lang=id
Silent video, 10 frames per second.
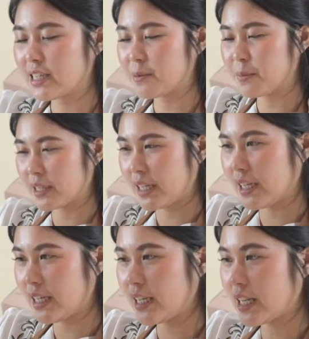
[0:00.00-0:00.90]
Seperti
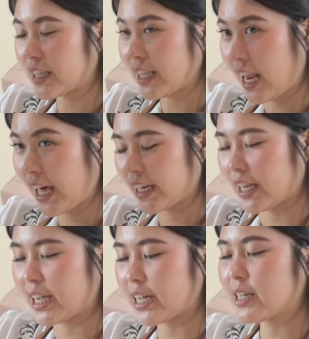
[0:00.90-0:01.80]
ini
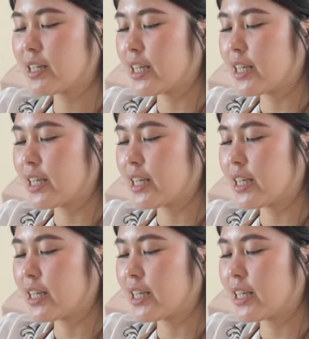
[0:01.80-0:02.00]
kekentalannya.